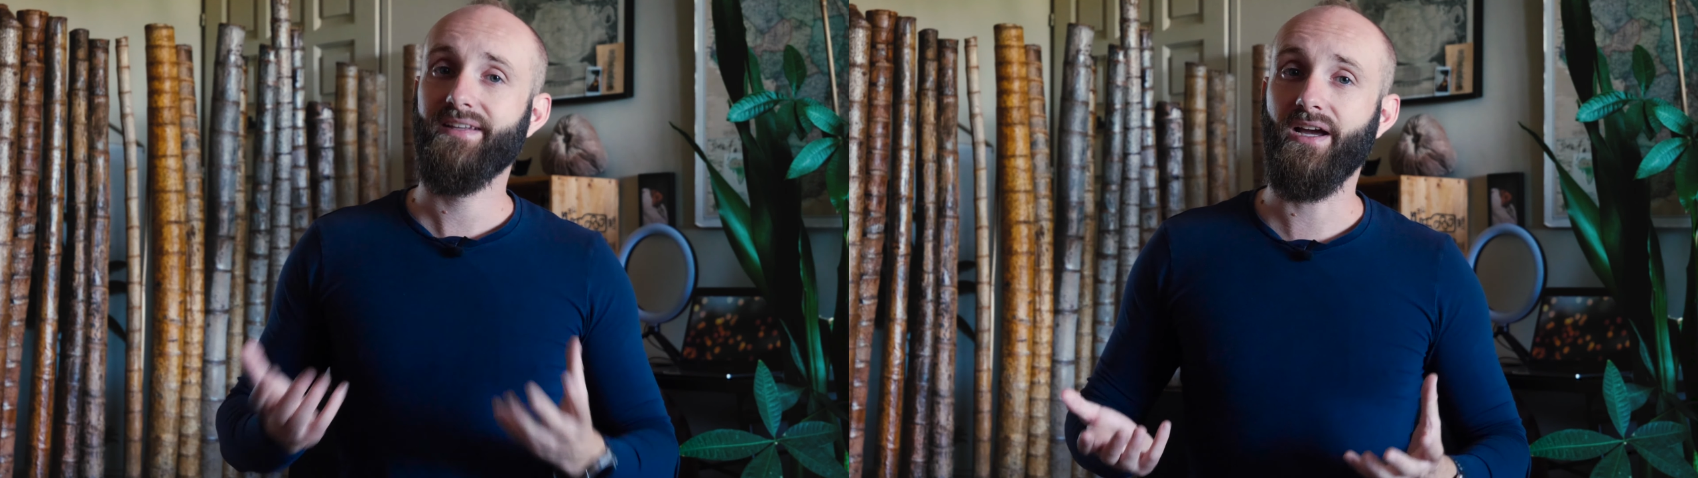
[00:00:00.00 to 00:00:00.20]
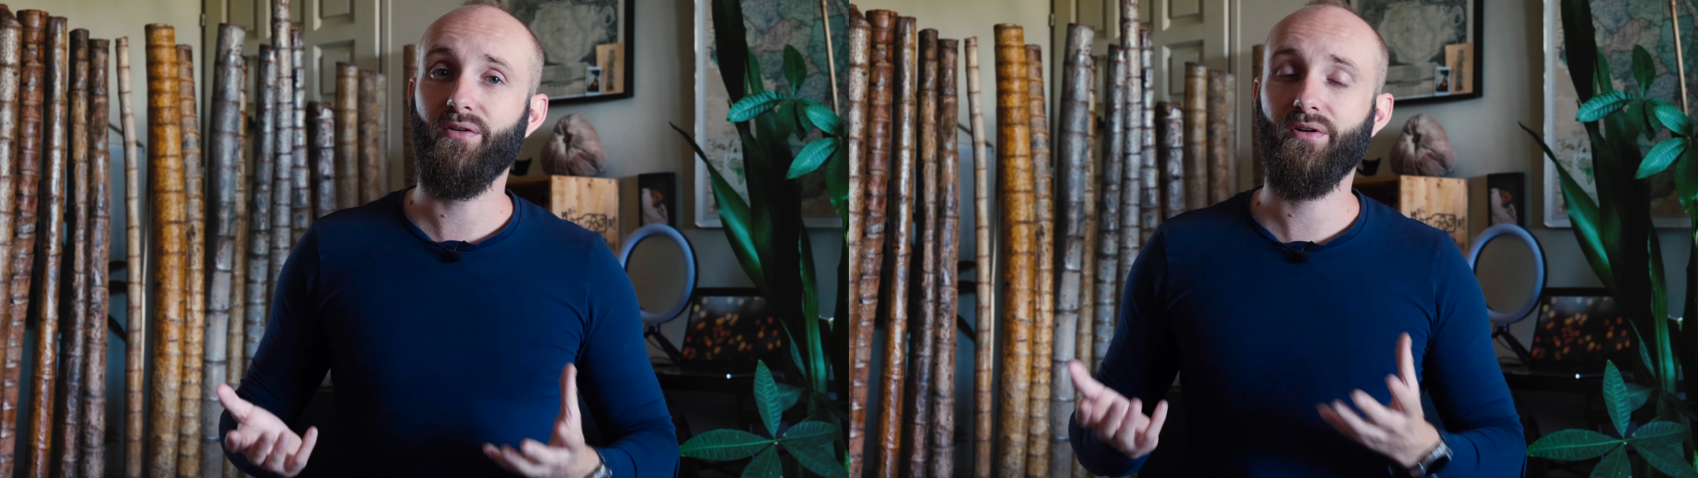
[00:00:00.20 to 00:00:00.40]

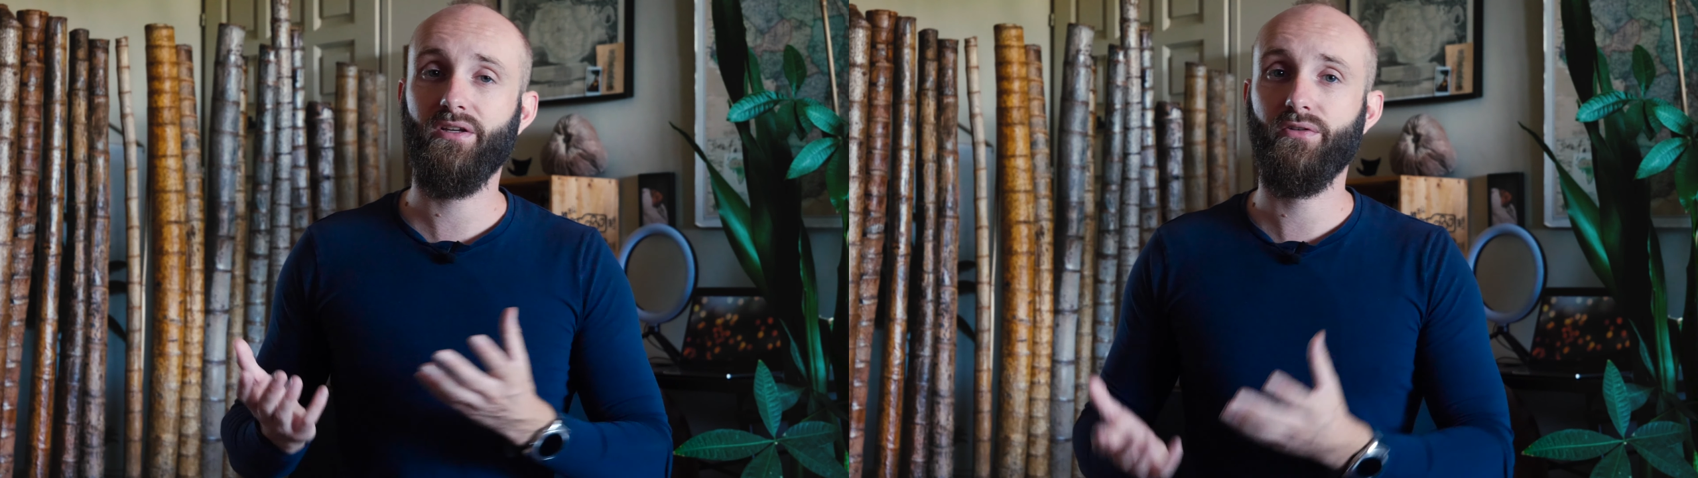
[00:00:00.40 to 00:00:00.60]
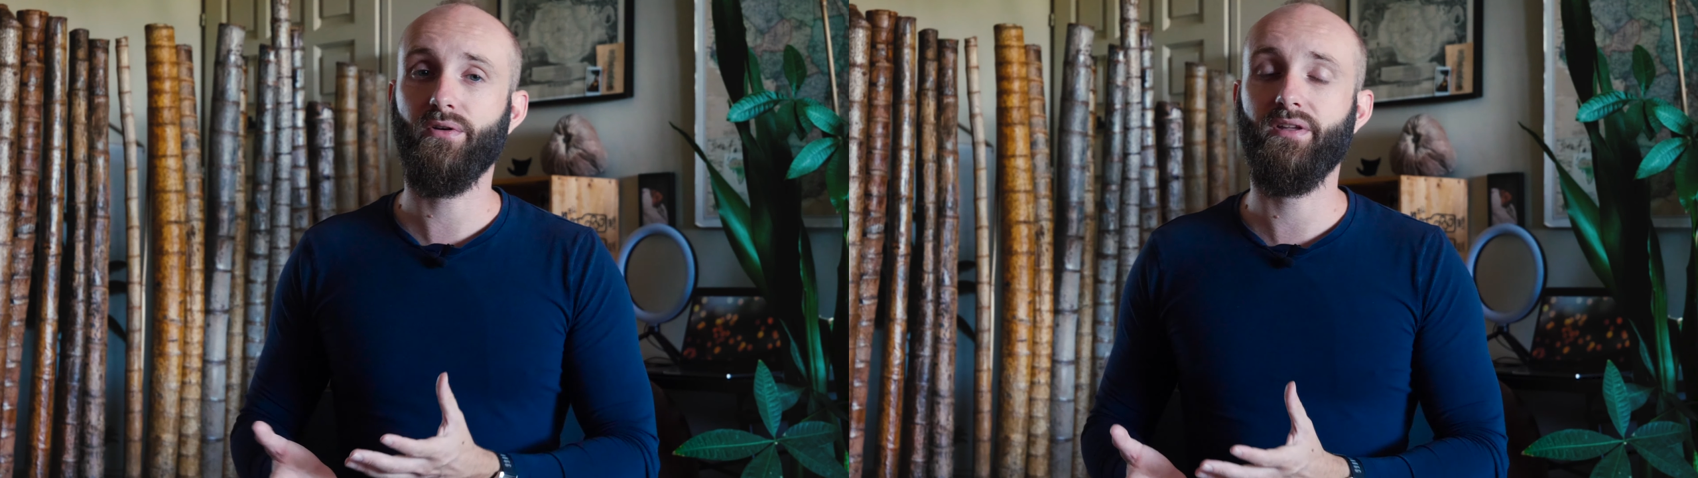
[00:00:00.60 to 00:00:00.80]

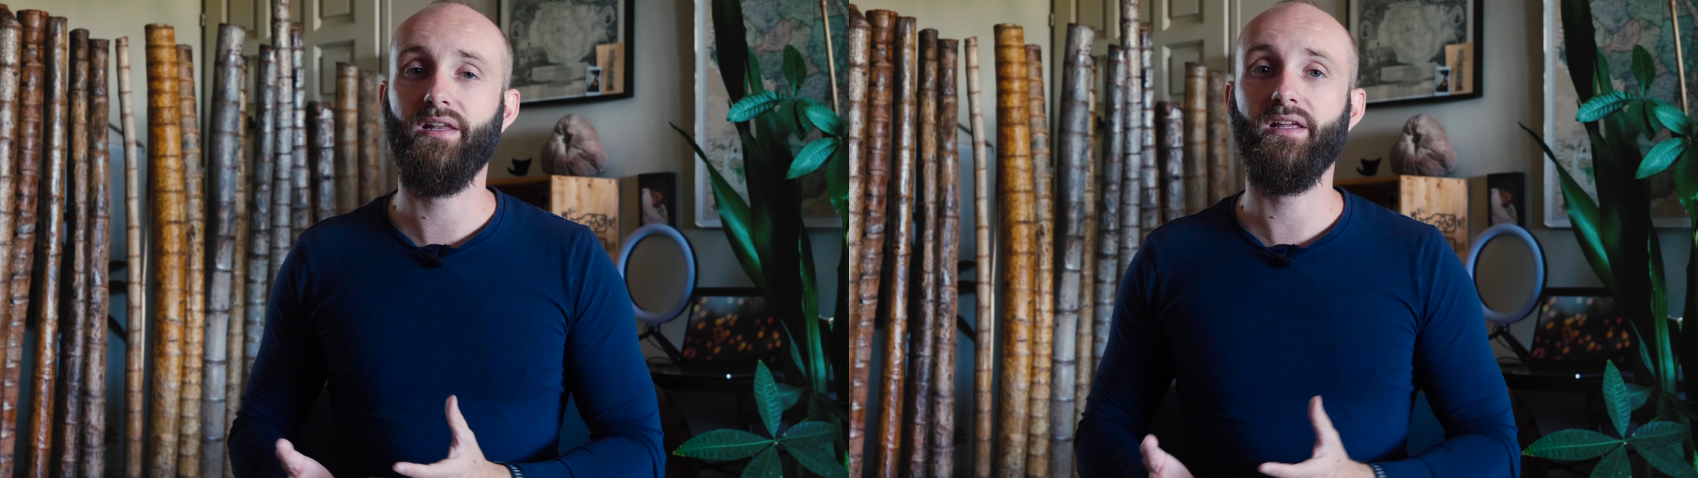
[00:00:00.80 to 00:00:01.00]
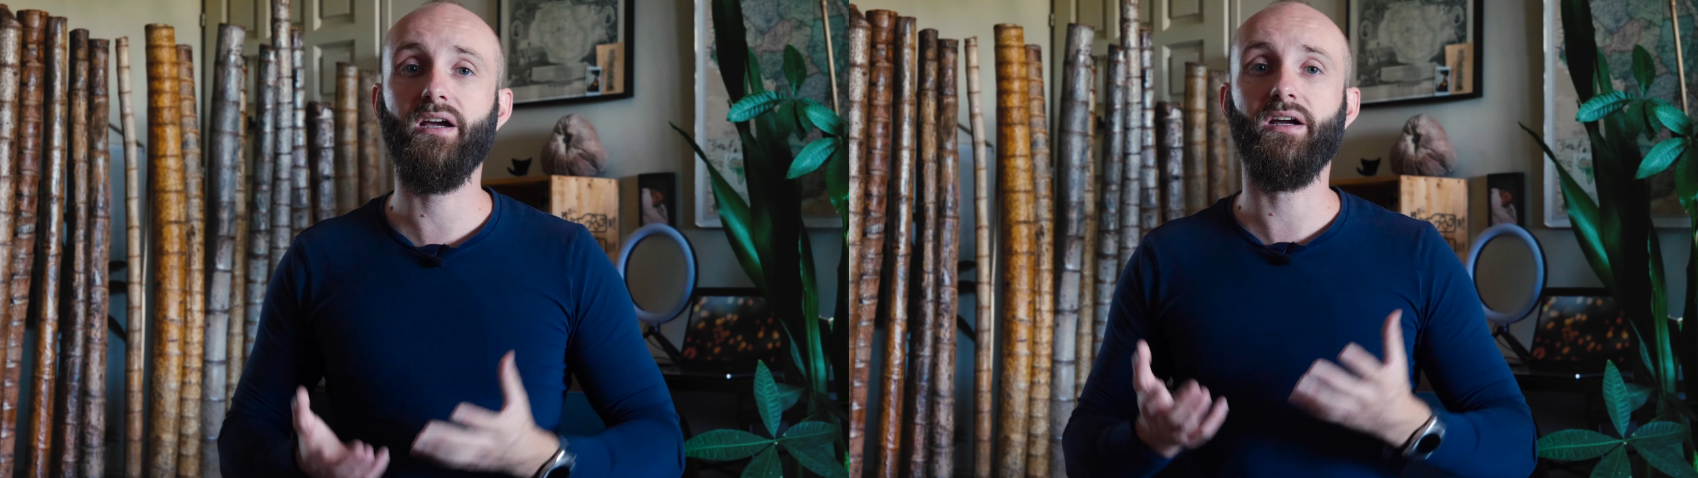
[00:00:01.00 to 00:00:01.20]
calorique
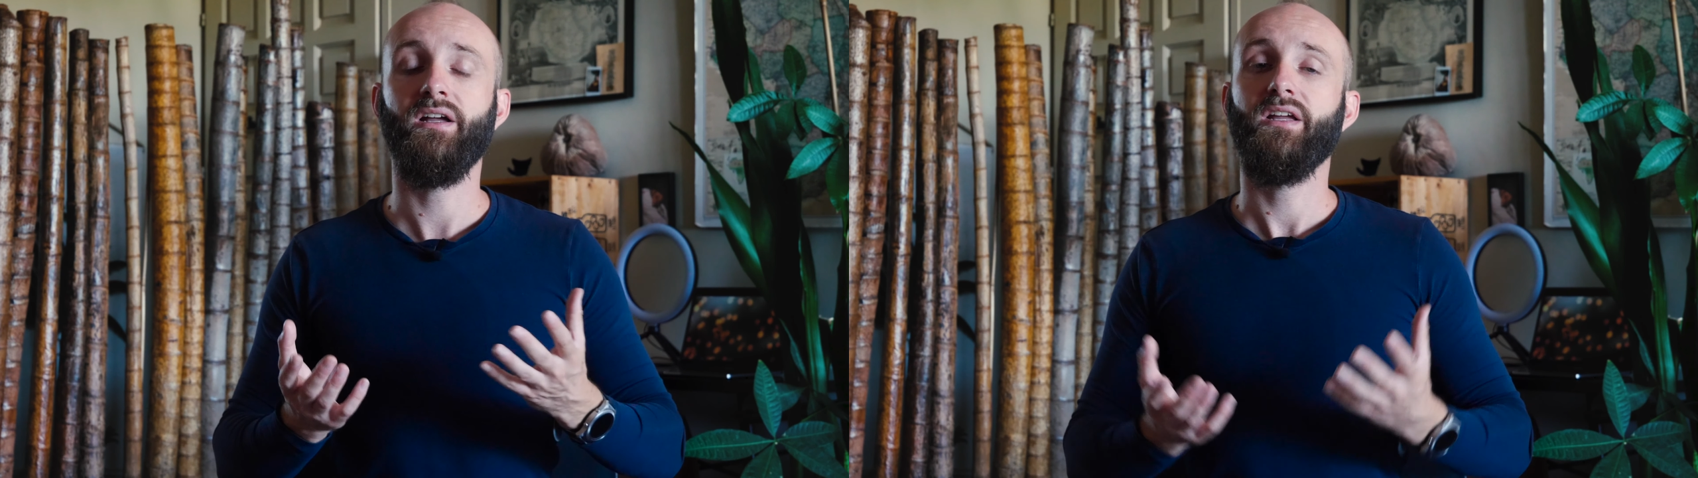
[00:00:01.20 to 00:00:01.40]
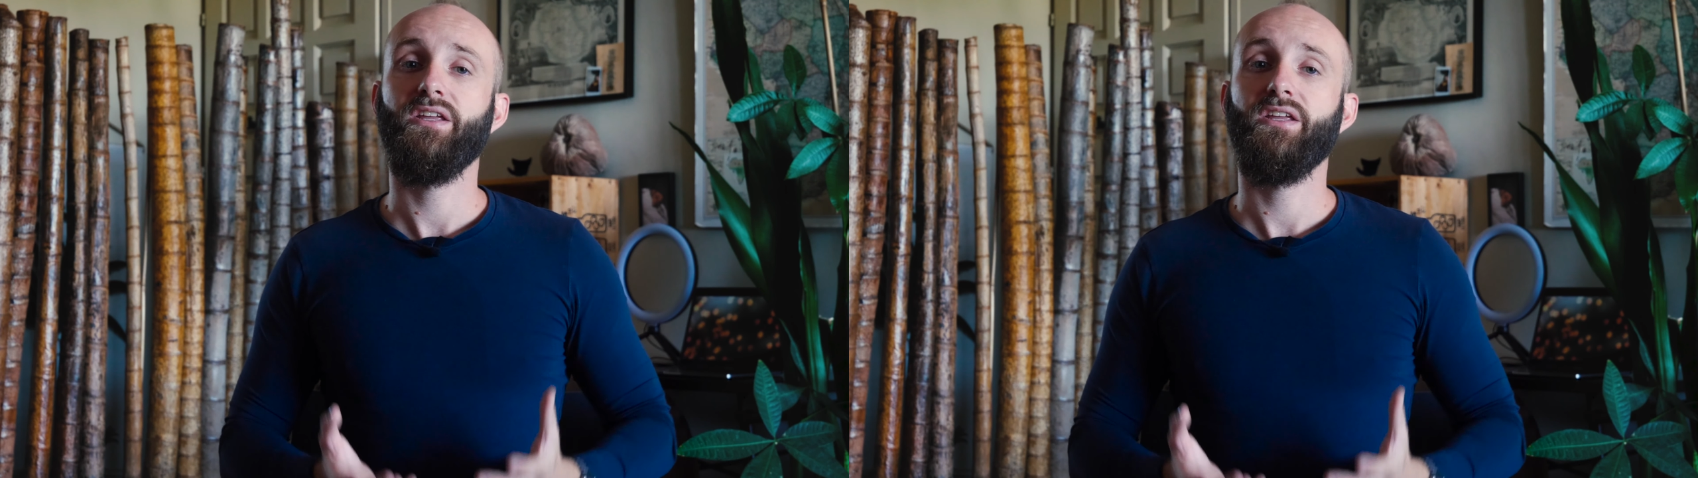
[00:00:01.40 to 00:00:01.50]
journalière,